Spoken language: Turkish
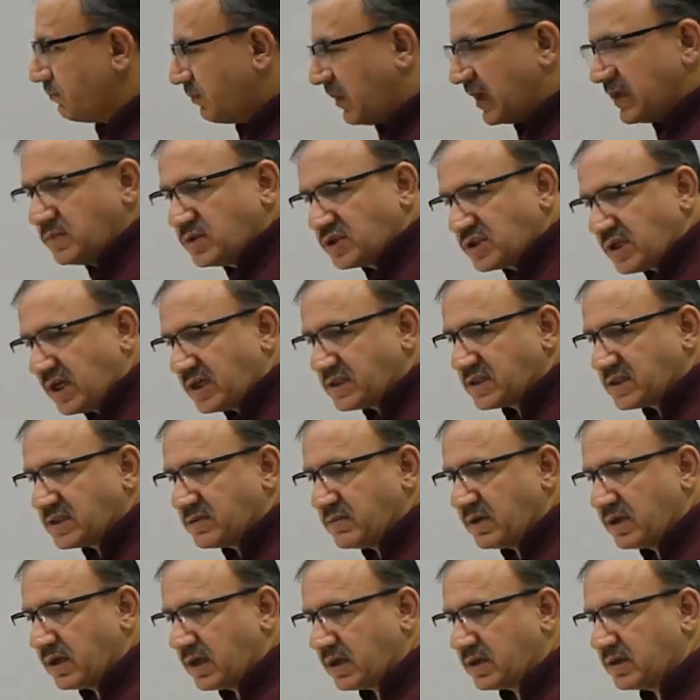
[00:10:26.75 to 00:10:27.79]
benim
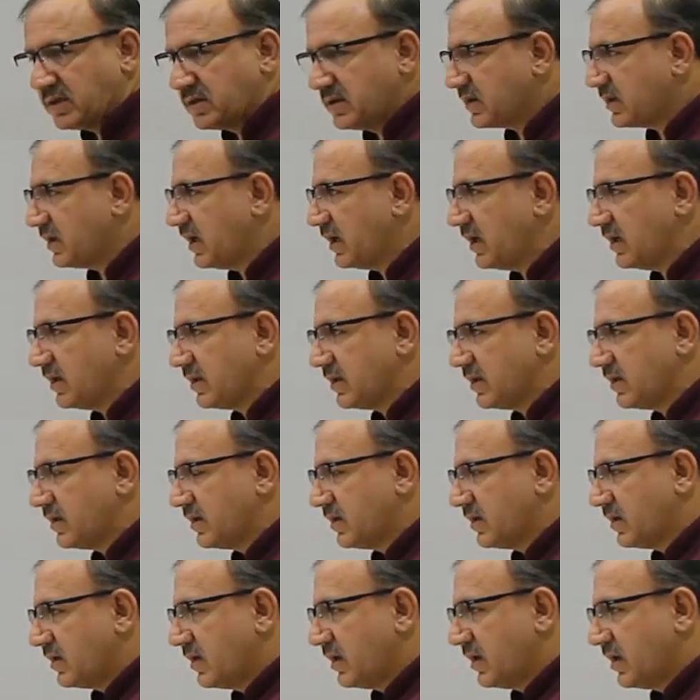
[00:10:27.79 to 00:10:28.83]
şahsıma yakınlık değil.
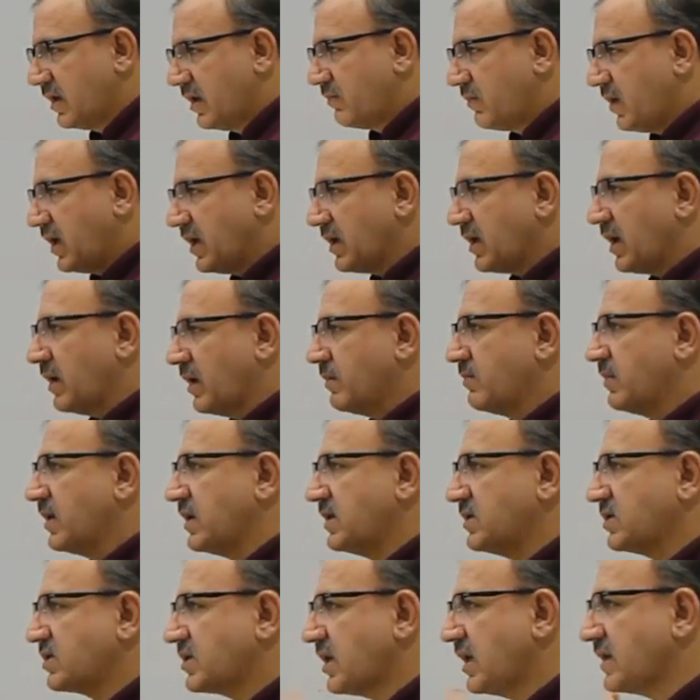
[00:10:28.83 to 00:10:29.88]

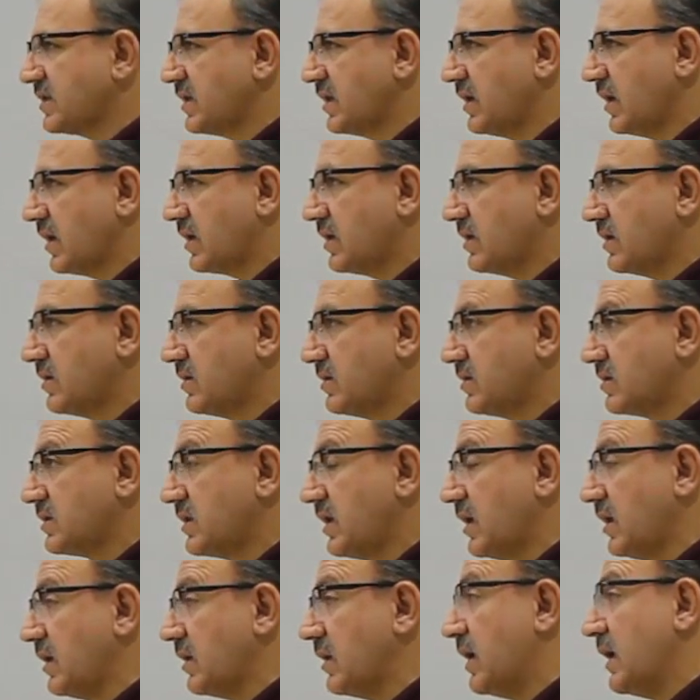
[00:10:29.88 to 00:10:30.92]
Peygamberin şahsına yakınlık
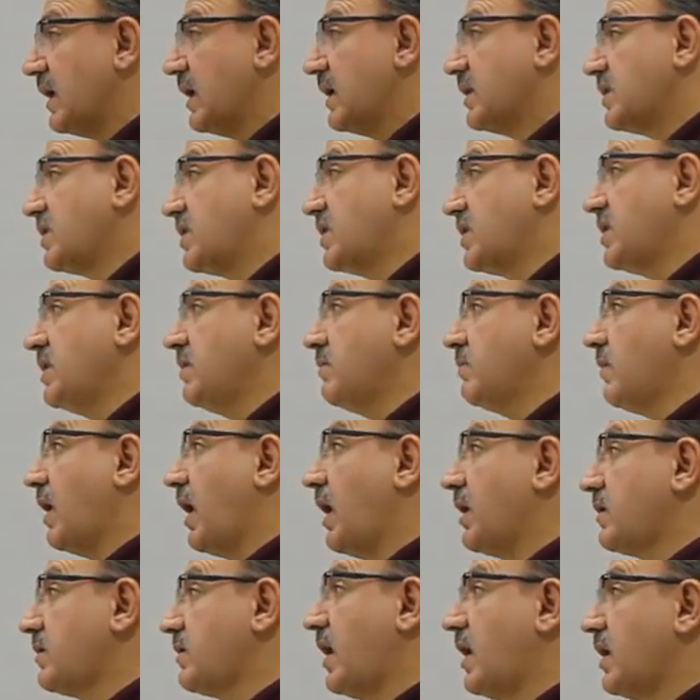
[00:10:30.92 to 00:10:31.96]
değil. Kim
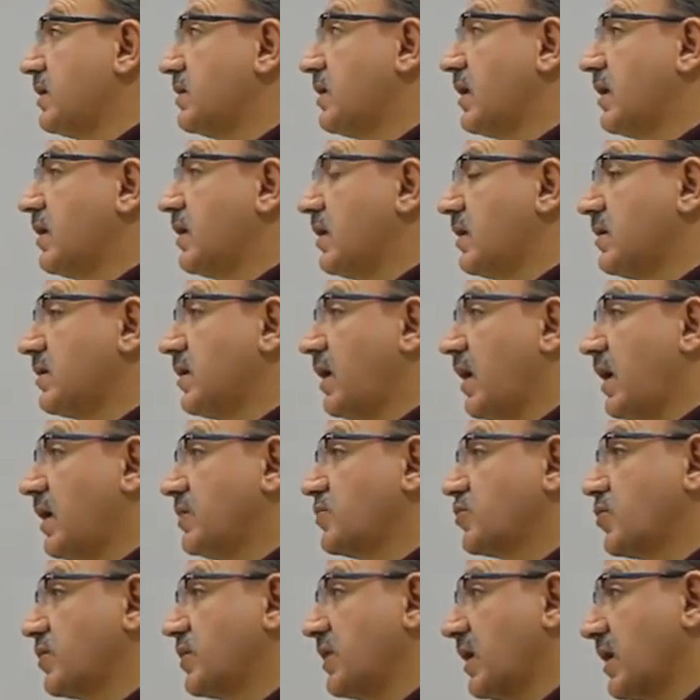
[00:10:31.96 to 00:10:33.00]
Allah'a da,
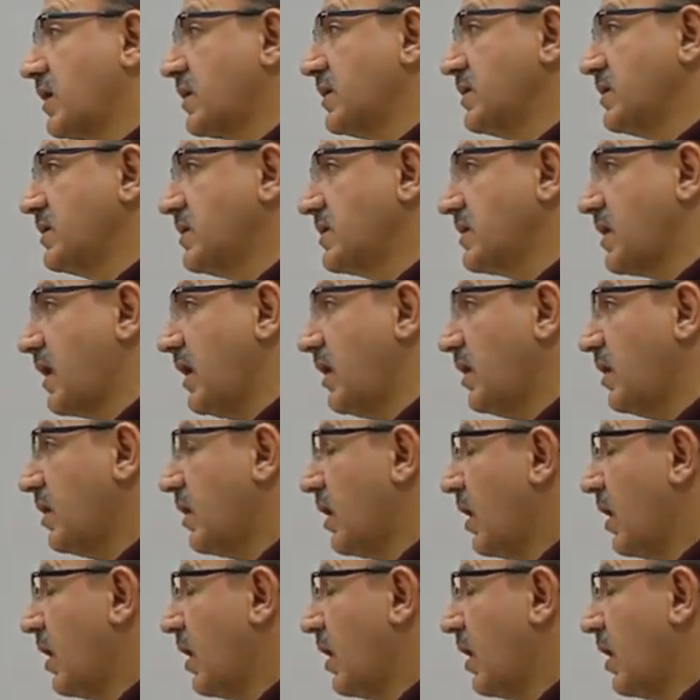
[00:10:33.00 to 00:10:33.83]
daha çok yakınsa